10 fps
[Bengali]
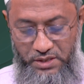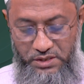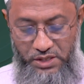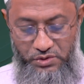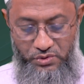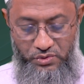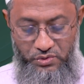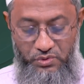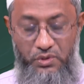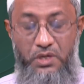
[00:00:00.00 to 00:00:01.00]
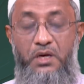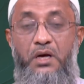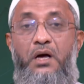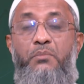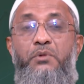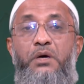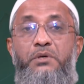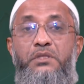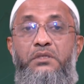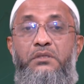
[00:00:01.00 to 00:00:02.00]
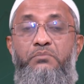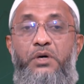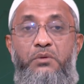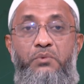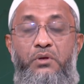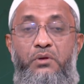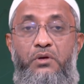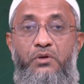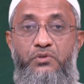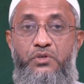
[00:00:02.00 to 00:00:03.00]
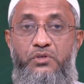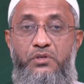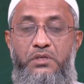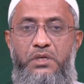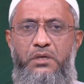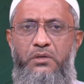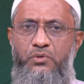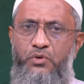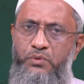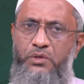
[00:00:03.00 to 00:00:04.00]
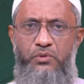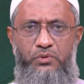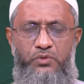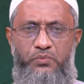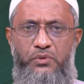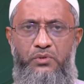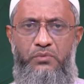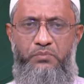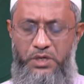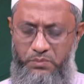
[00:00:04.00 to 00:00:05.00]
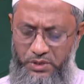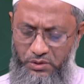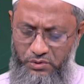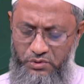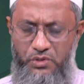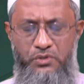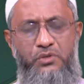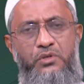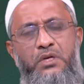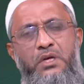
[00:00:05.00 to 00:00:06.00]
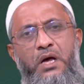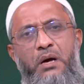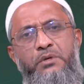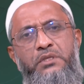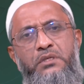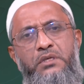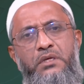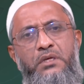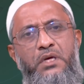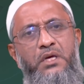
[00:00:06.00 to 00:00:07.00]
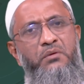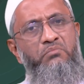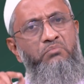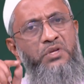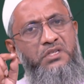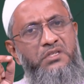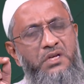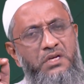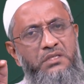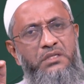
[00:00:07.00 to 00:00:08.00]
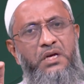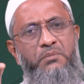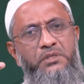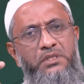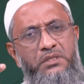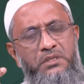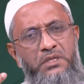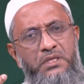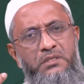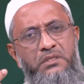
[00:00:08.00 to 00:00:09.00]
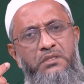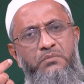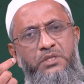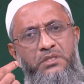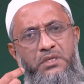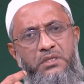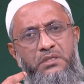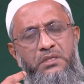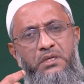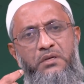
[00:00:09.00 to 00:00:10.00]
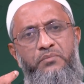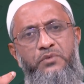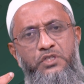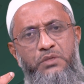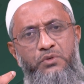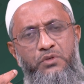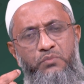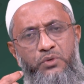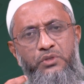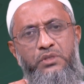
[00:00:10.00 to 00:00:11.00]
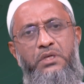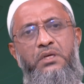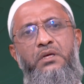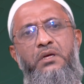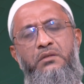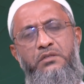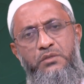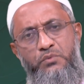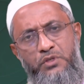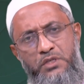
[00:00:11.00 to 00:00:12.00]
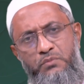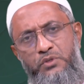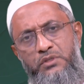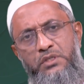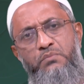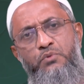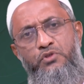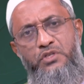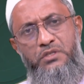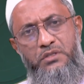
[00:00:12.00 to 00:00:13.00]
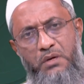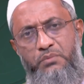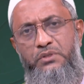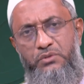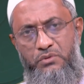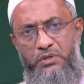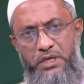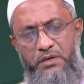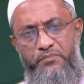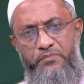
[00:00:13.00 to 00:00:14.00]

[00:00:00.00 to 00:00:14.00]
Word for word: সেই জন্য আমাদের পারিবারিক অনুশাসনটা খুবই গুরুত্বপূর্ণ পারিবারিক অনুশাসন আমাদেরকে বিশ্বাসকে আমাদের নিজ নিজ বিশ্বাসকে জীবনবোধকে জীবনের মধ্যে প্রতিস্থাপিত করে দেয়